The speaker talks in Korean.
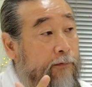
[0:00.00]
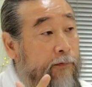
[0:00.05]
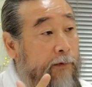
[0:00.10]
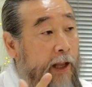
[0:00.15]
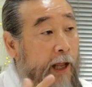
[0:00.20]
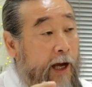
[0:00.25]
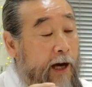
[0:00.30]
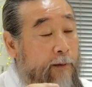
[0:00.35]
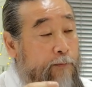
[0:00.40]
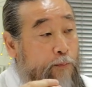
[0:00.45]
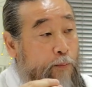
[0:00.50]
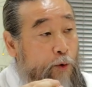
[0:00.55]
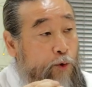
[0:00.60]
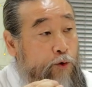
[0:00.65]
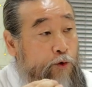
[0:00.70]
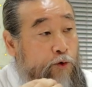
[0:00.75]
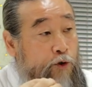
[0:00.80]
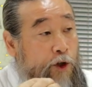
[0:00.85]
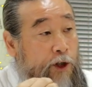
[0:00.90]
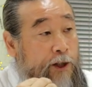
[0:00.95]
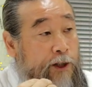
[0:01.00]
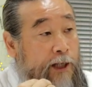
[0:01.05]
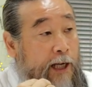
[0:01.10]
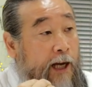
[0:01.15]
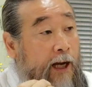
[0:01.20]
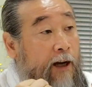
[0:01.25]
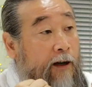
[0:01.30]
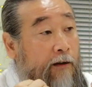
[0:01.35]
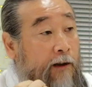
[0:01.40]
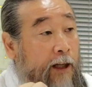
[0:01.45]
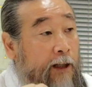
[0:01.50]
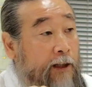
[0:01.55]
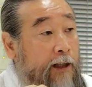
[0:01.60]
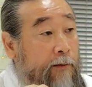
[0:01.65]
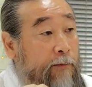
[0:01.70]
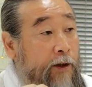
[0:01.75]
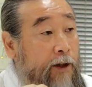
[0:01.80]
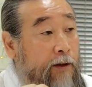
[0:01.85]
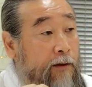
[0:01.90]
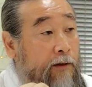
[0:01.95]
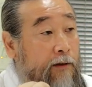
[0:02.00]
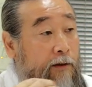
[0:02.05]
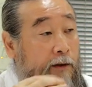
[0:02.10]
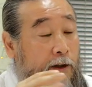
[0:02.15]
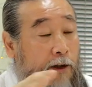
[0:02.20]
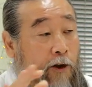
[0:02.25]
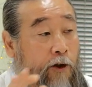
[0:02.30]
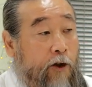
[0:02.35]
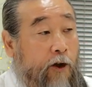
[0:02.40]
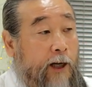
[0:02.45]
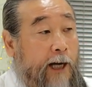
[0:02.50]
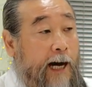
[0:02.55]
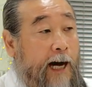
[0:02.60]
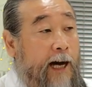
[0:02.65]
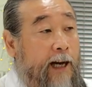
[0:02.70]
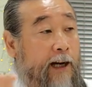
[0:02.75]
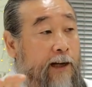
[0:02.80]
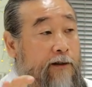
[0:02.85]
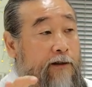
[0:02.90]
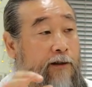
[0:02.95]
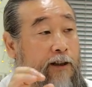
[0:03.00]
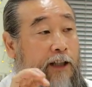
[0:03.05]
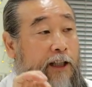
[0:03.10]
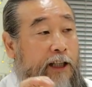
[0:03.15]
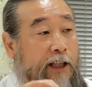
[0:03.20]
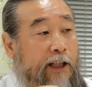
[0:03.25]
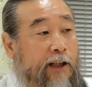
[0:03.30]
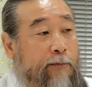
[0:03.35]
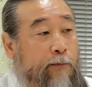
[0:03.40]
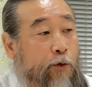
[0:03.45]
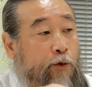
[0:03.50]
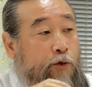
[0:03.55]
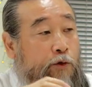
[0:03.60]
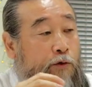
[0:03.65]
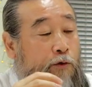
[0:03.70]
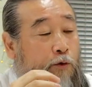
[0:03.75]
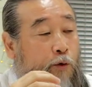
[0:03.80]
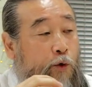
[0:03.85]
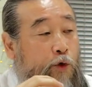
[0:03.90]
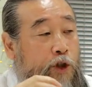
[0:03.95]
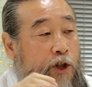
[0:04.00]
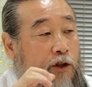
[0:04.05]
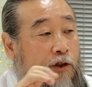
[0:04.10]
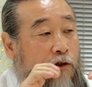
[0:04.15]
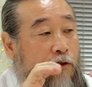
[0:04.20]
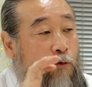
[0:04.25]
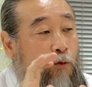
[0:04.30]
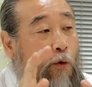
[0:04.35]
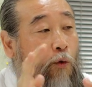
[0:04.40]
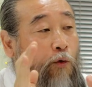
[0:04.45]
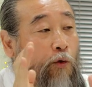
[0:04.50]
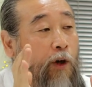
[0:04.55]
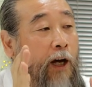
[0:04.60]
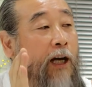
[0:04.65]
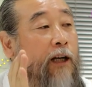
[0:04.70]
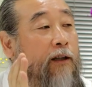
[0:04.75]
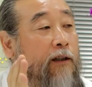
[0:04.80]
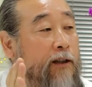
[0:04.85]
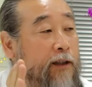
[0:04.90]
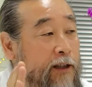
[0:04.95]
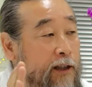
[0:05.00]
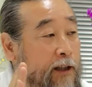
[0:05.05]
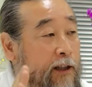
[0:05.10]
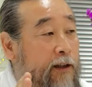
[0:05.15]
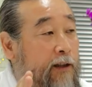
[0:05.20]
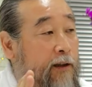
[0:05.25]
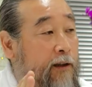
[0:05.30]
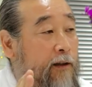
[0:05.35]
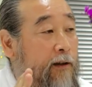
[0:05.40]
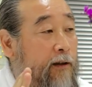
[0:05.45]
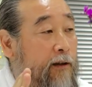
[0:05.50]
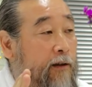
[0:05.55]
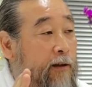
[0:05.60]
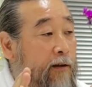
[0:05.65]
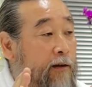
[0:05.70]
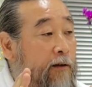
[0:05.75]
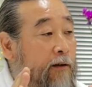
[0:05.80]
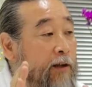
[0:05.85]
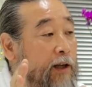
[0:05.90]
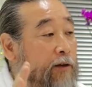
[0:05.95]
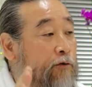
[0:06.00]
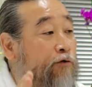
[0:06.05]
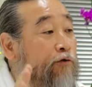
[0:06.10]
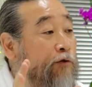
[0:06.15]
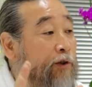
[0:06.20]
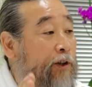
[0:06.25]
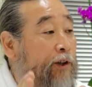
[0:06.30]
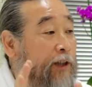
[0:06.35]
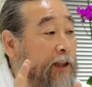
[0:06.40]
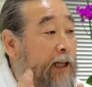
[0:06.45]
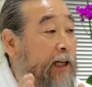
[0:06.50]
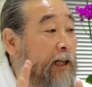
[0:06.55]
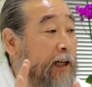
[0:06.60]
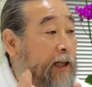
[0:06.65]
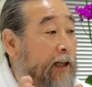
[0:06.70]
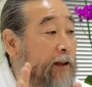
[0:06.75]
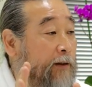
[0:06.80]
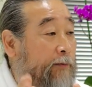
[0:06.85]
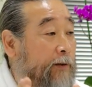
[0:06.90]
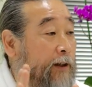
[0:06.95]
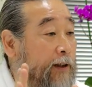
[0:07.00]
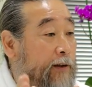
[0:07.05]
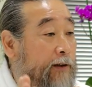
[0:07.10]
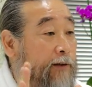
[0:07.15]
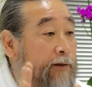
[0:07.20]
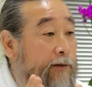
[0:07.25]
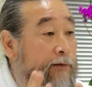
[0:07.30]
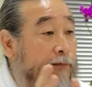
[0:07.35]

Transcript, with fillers: 내가 모순적인 생각을 했다면 이걸 알아서니 이 모순을 고치기 위해서 노력하는 것이 그게 수련이다 이 말이죠.